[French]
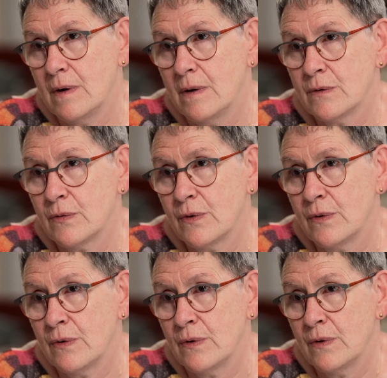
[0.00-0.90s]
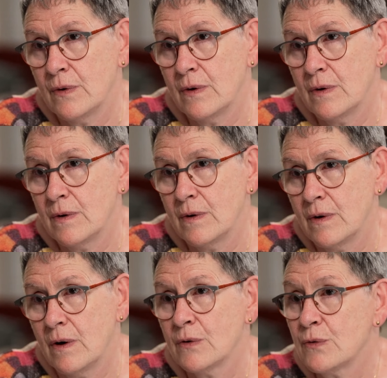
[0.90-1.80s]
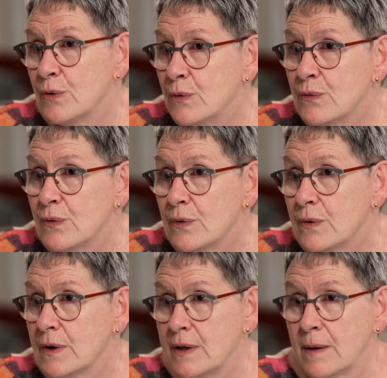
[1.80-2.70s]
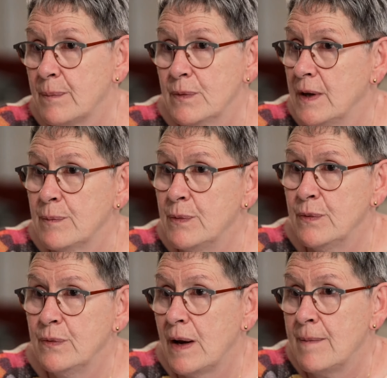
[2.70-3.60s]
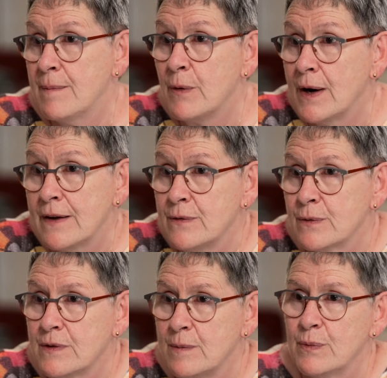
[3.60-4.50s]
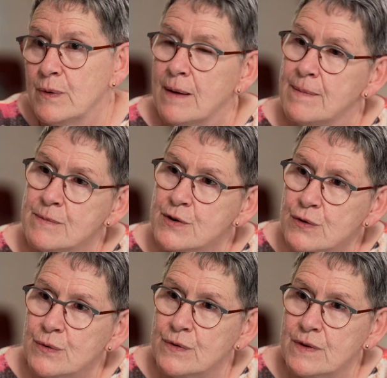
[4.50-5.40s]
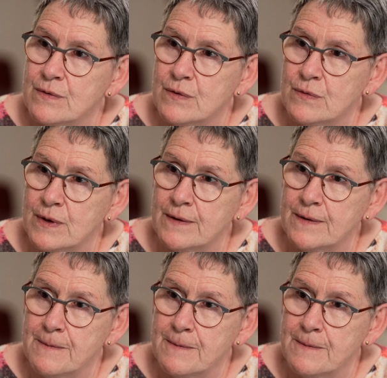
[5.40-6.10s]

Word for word: entre, entre nous. Il n'y a, a, plus la même relation, c'est plus la même chose, si vous voulez.